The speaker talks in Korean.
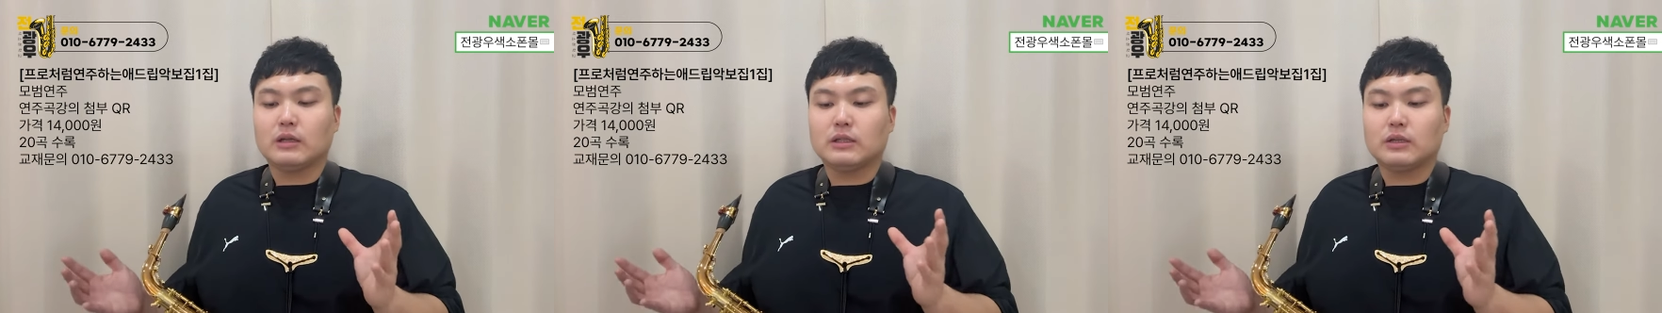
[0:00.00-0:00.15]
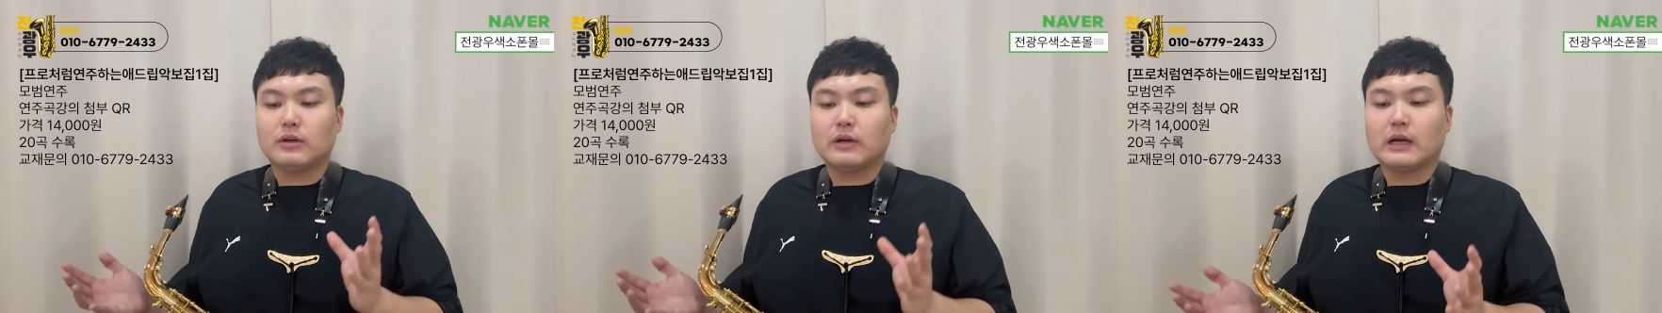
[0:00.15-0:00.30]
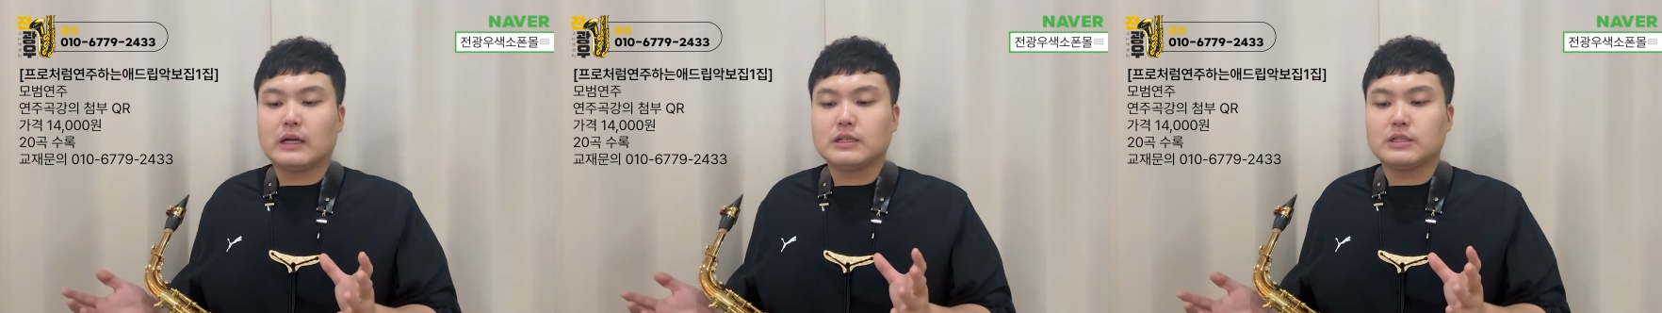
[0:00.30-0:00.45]

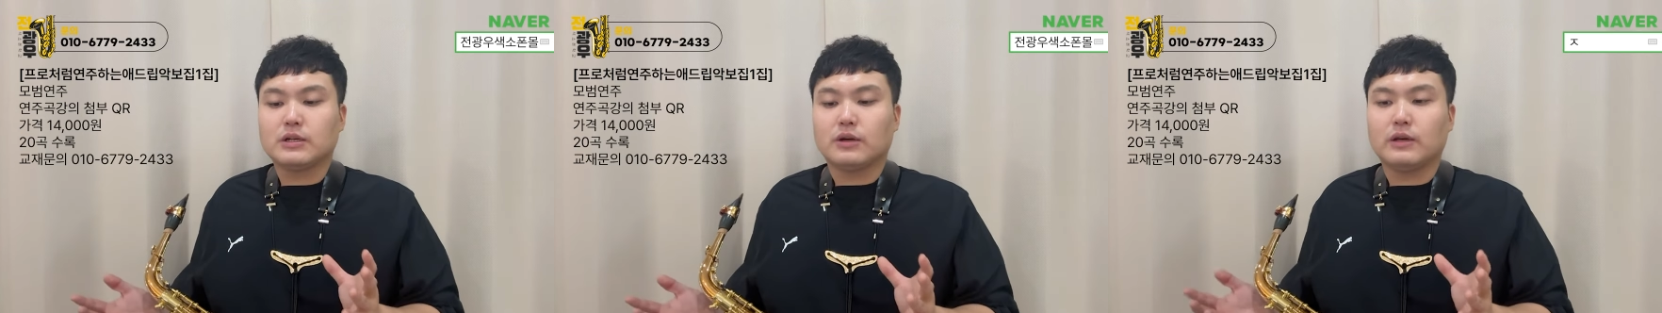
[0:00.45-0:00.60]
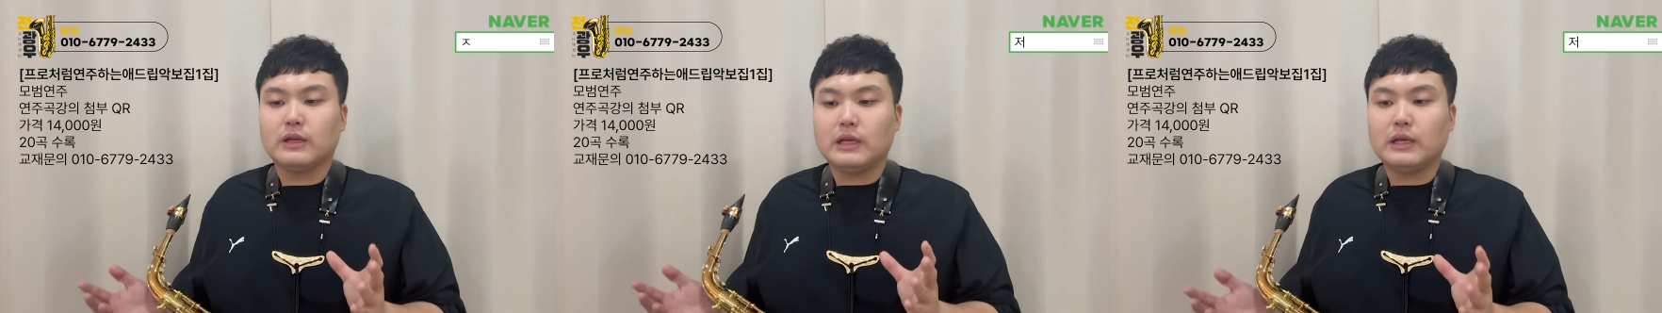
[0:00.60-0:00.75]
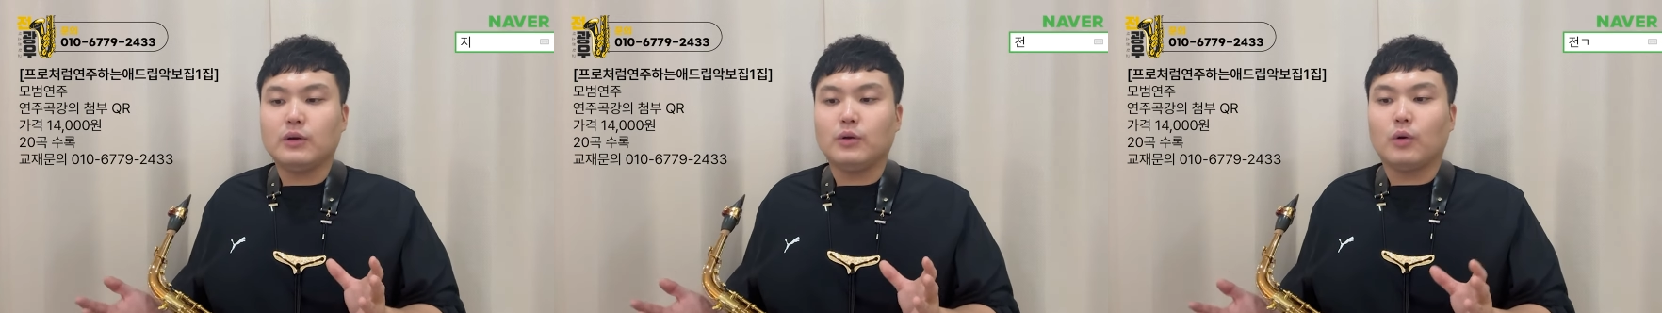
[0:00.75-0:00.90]
들어가져
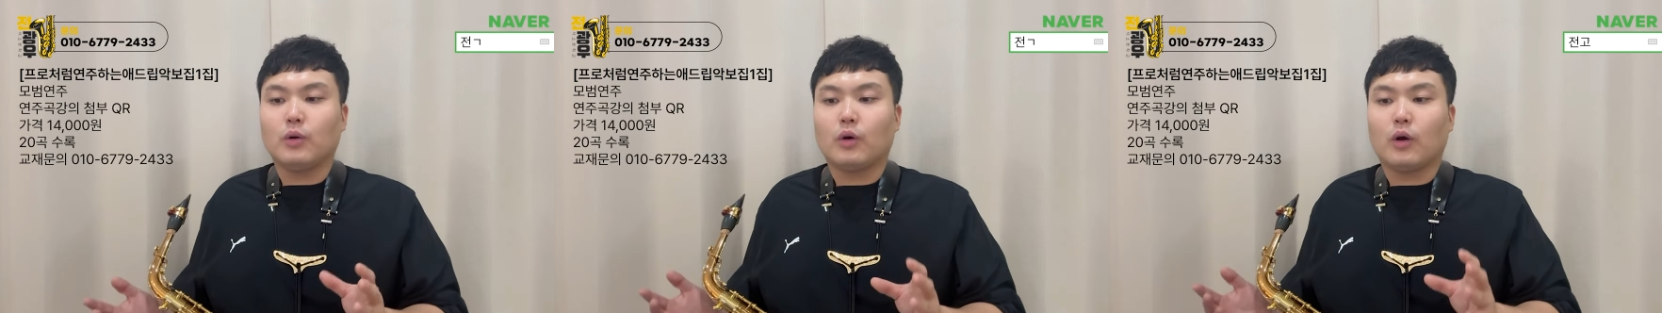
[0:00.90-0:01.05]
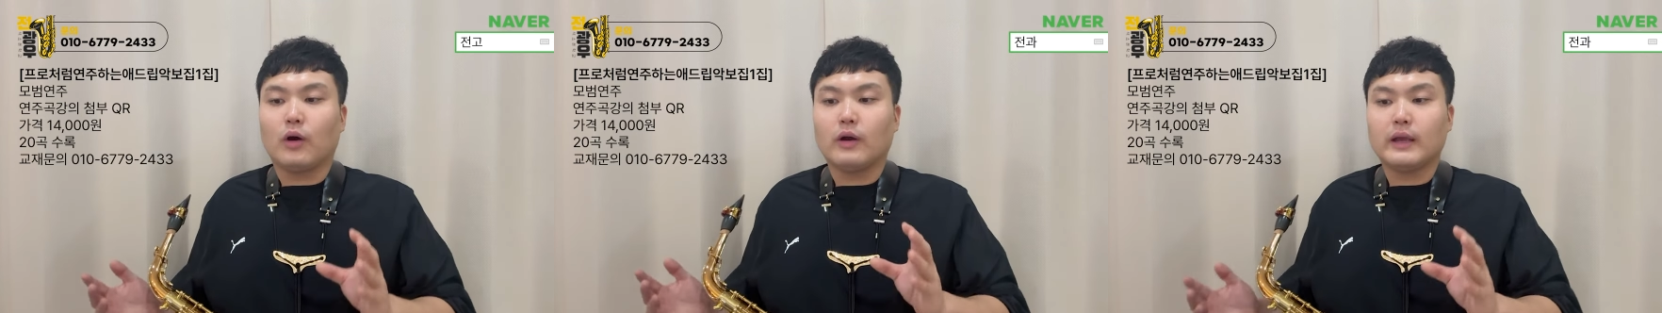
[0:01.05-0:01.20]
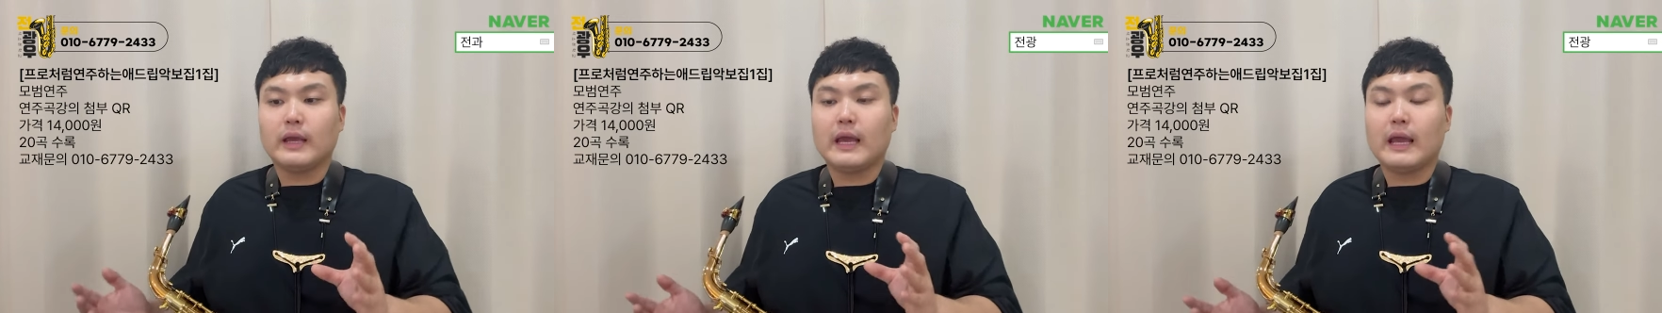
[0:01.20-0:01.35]
있고
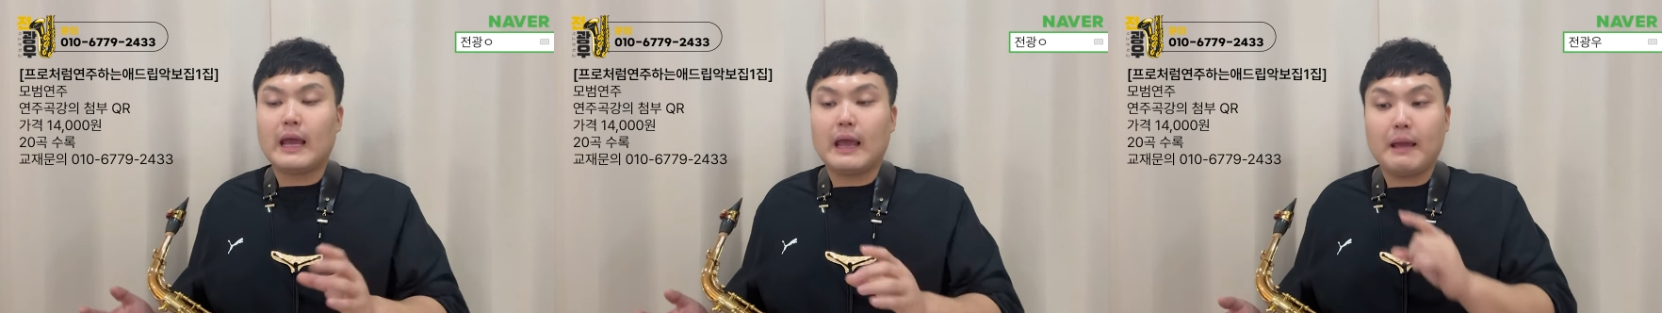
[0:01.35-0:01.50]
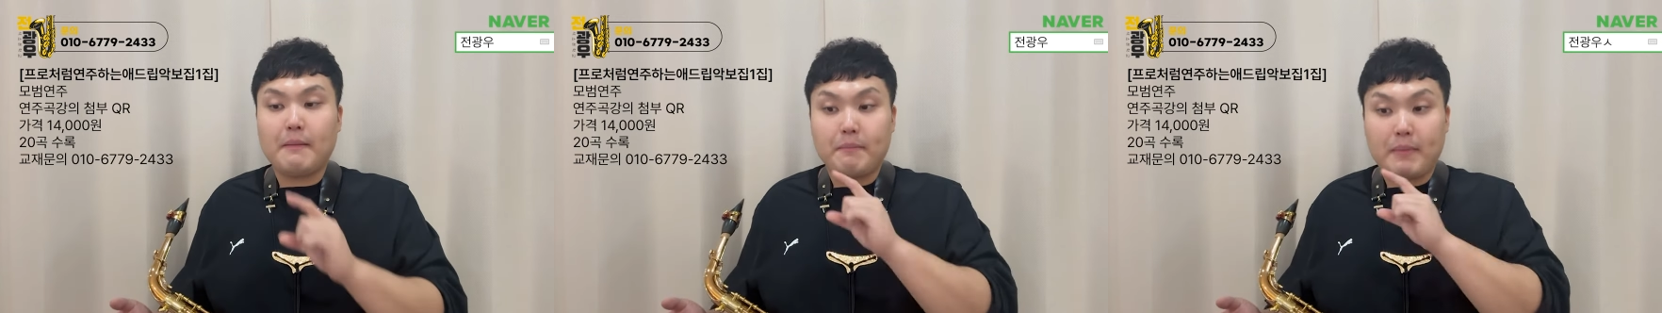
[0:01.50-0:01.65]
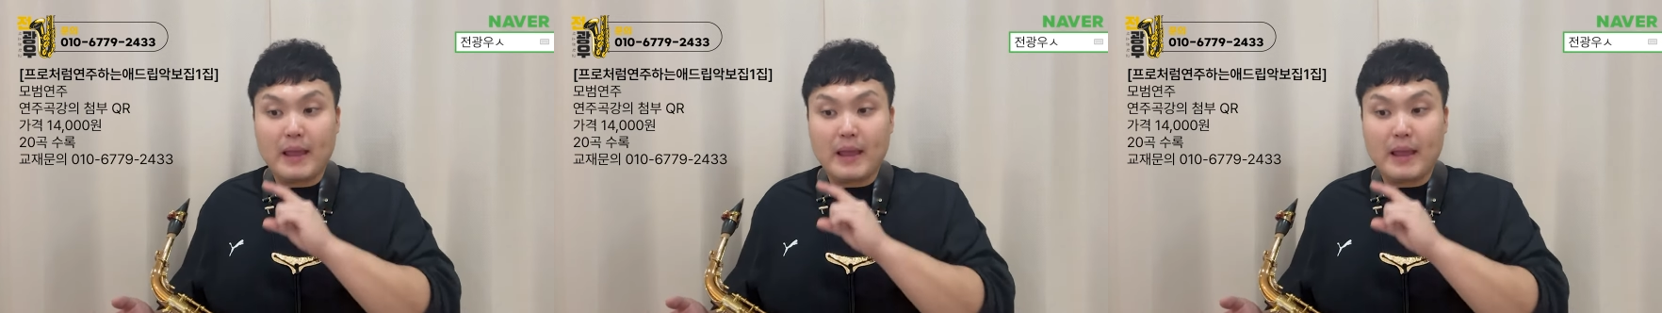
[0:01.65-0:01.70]
거기에